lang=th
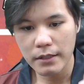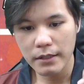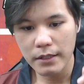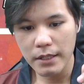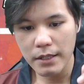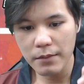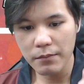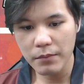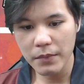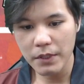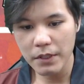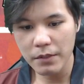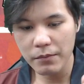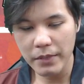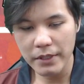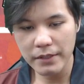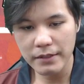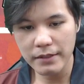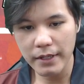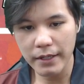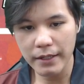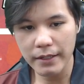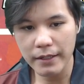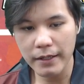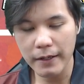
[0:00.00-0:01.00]
ทิ่มขึ้นไป
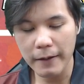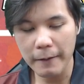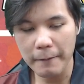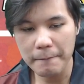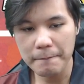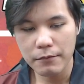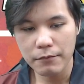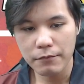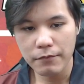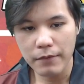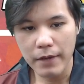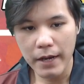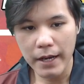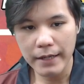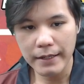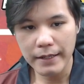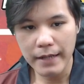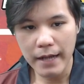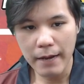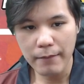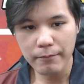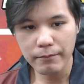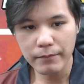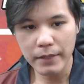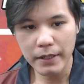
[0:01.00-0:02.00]
เสร็จเนี่ยฝ่าย
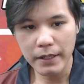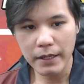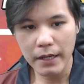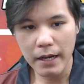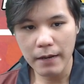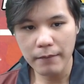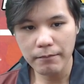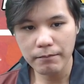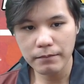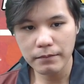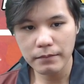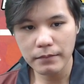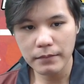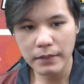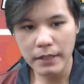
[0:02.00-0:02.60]
ดำนะครับ